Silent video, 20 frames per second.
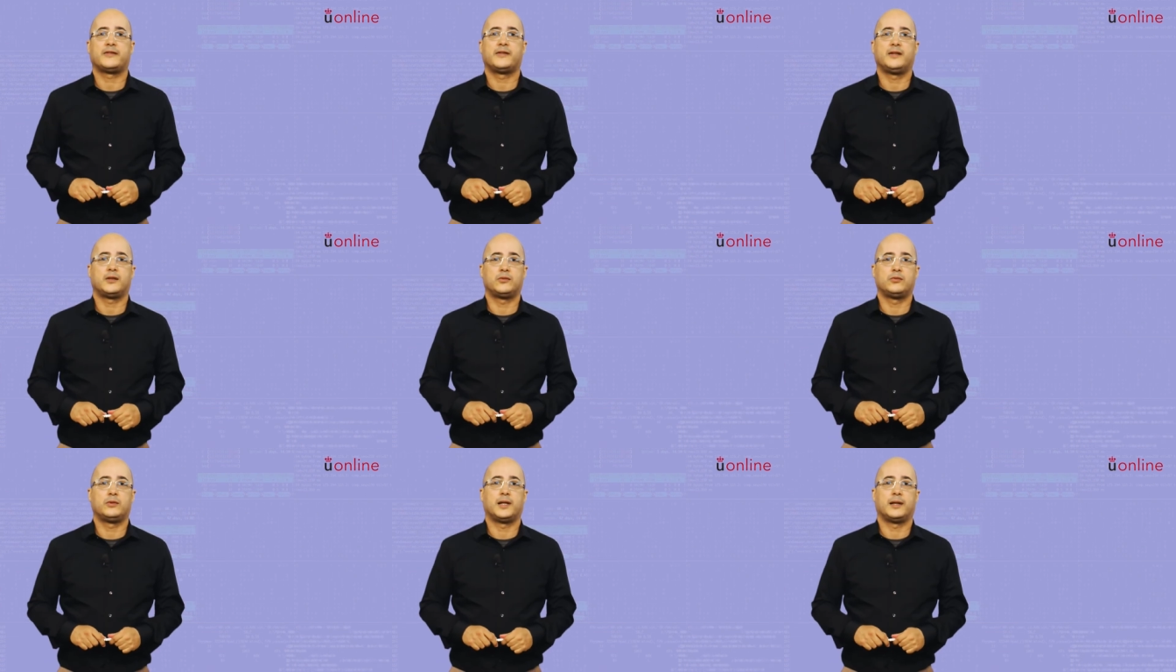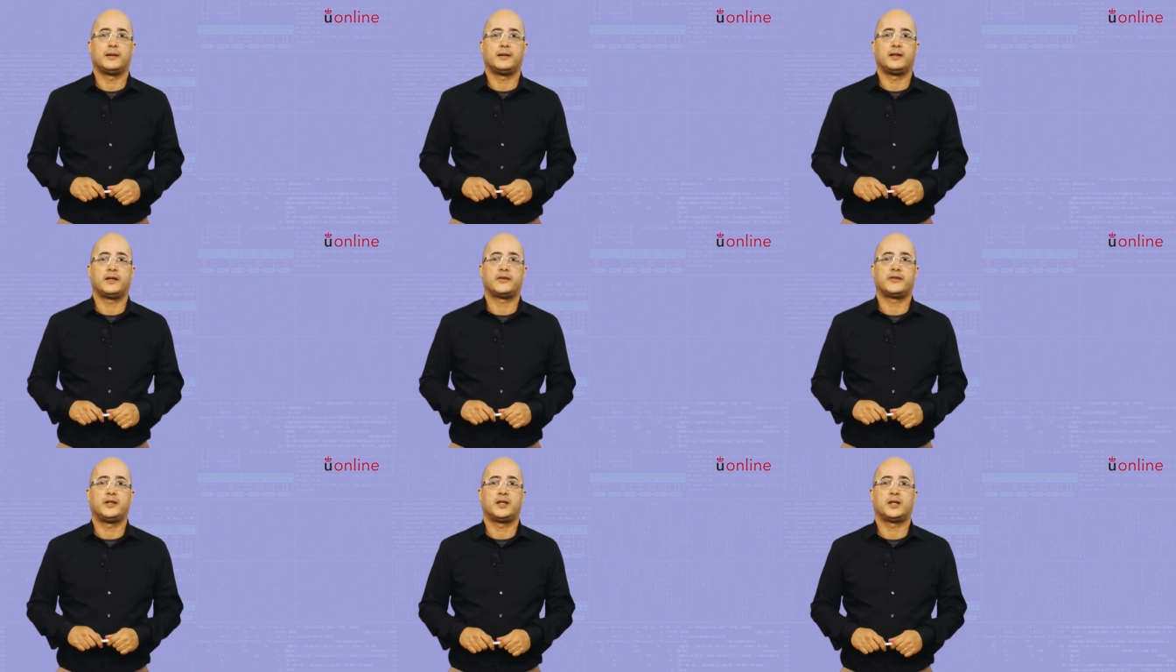asignatura?
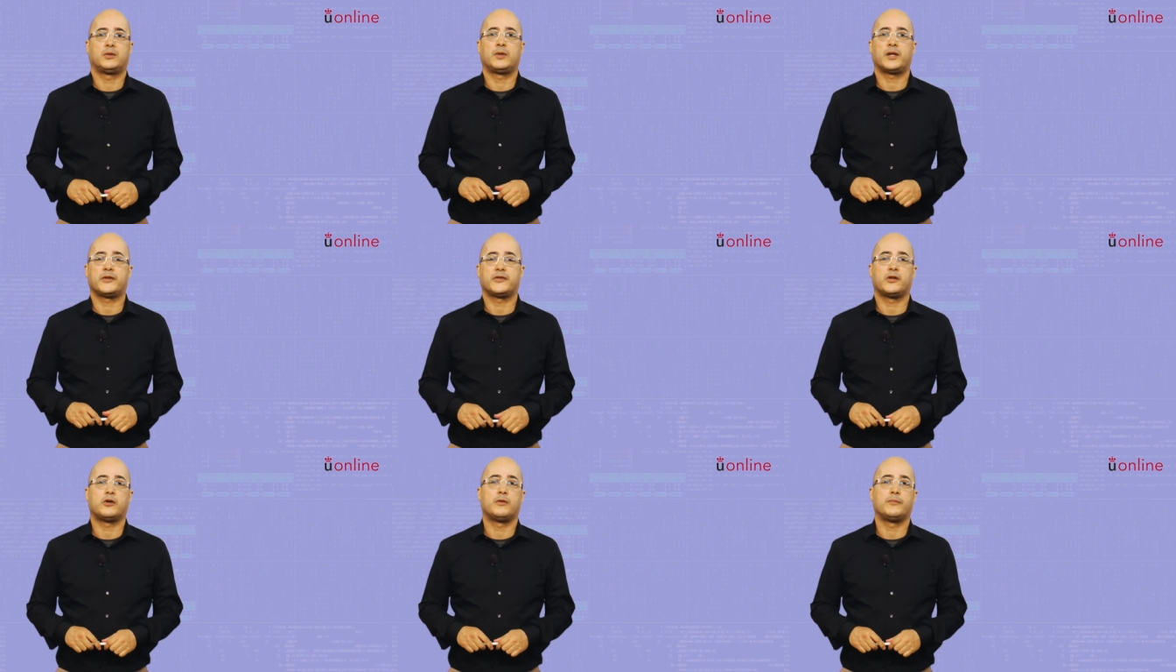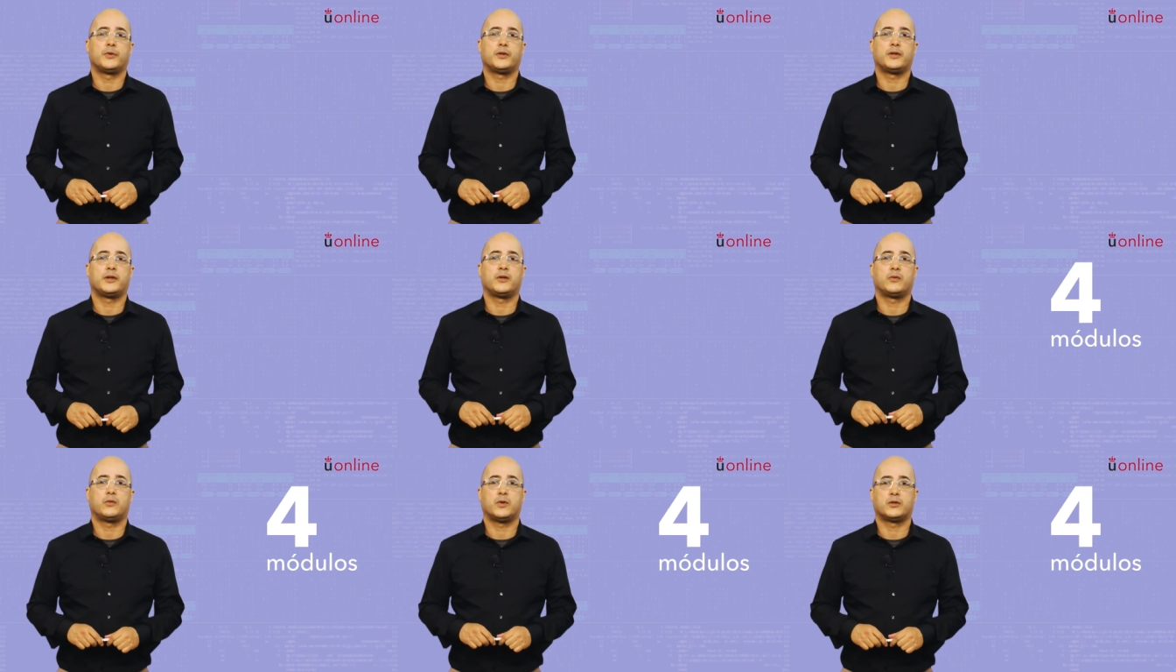La asignatura se
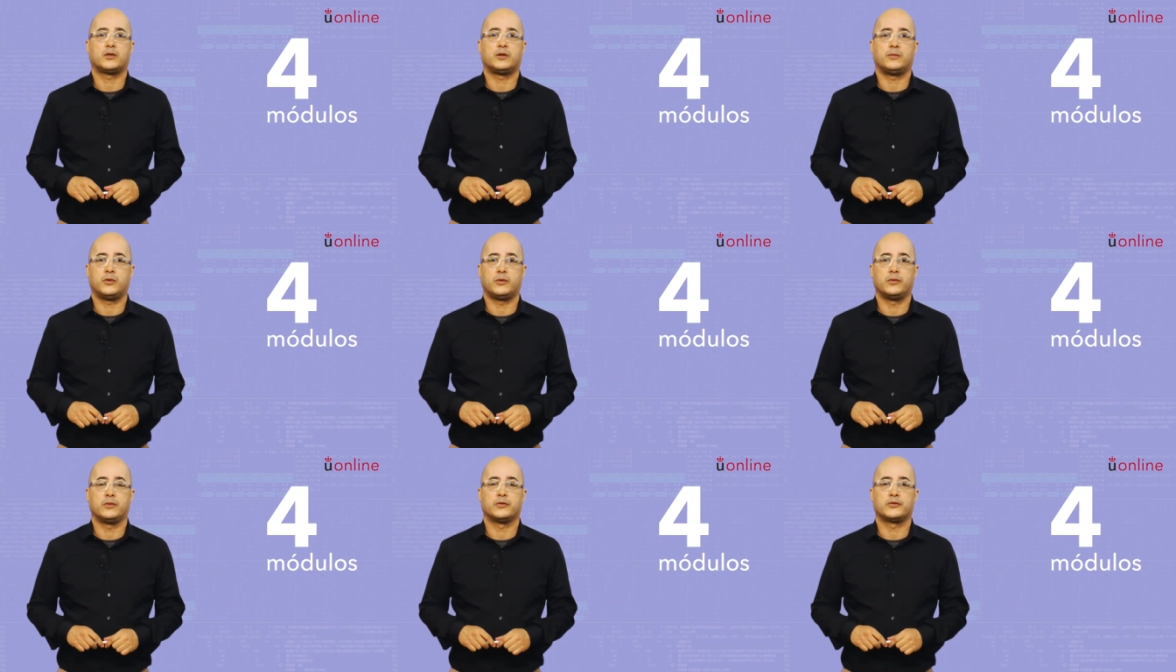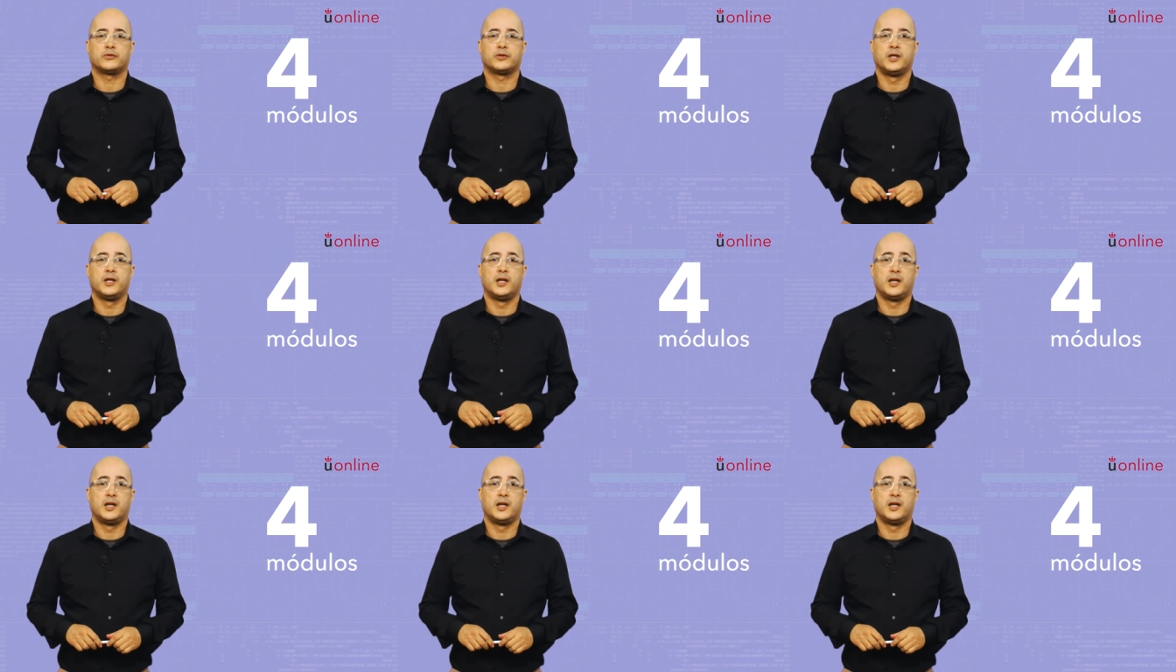compone de cuatro módulos,